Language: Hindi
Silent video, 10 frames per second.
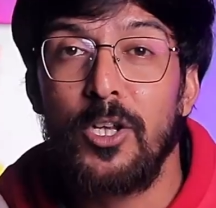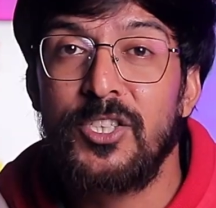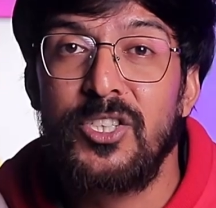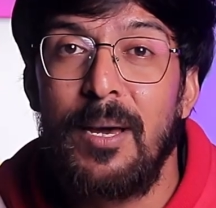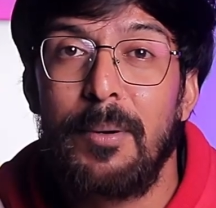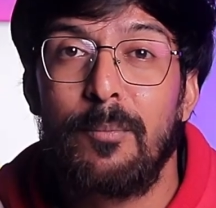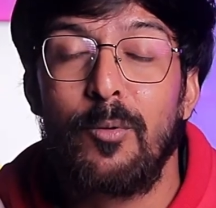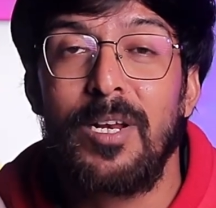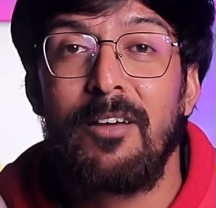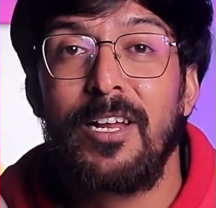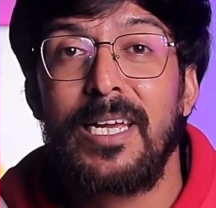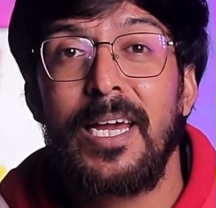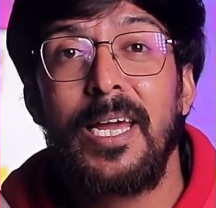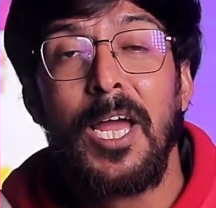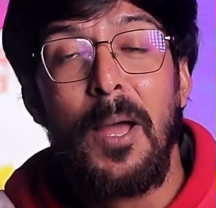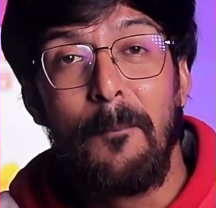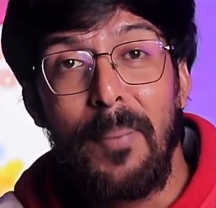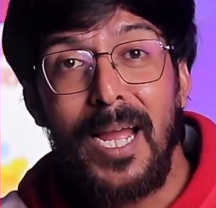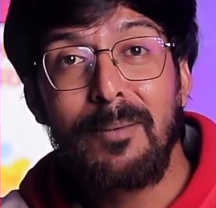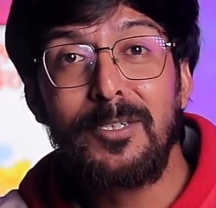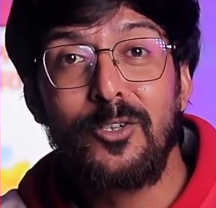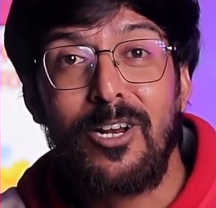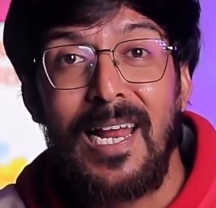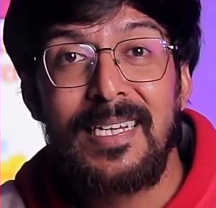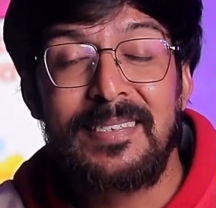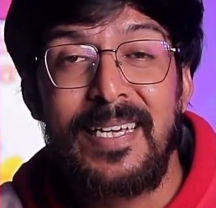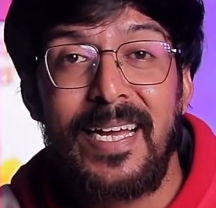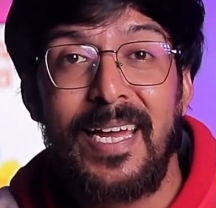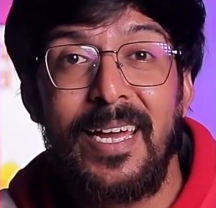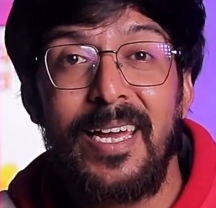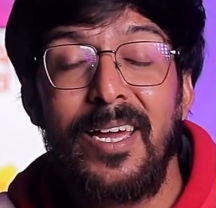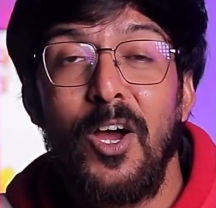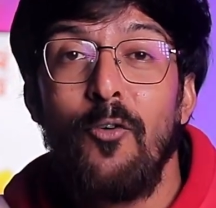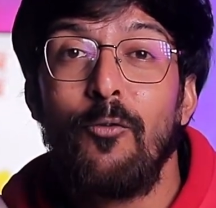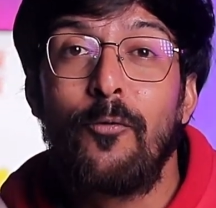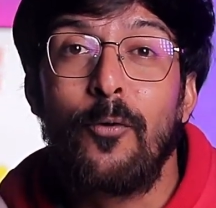बहुत अच्छी यहां पर आपको मिलने वाली है बैक में जो ग्लास दिया गया है वो